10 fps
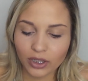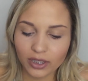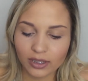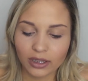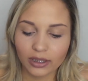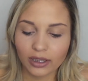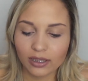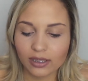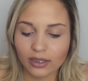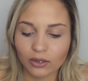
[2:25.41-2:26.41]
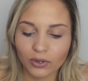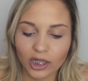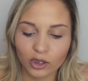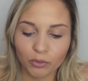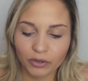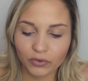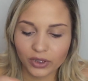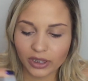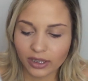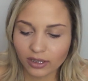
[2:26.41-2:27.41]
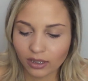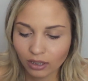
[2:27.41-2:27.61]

da resenha delas aqui no canal pra vocês.